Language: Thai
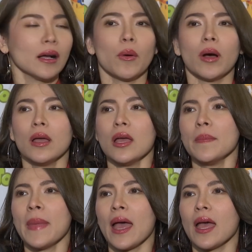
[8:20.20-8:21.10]
อ
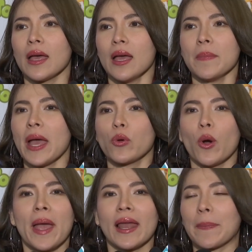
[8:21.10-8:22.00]
แม่แม่กลั
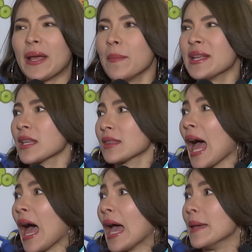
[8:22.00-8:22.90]
วแม่หลับไปแล้วแม่จะ
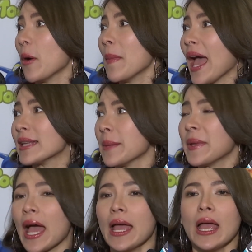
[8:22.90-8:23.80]
ตายเพราะแม่หายใจ
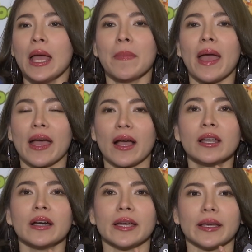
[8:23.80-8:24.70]
ไม่ได้ แม่เขา
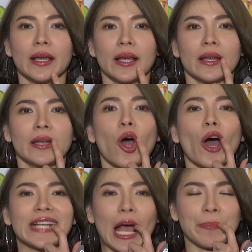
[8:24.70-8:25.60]
เลยนอ
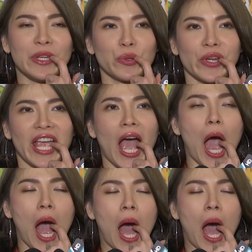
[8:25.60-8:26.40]
นงับนิ้วตัวอย่างเงี้ย